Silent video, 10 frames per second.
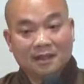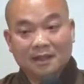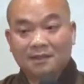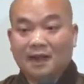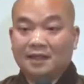
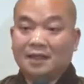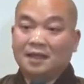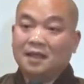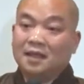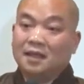như vậy
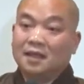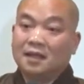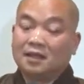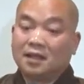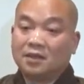thì
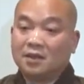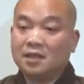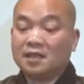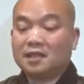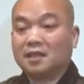thầy nói
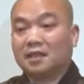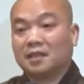ừ,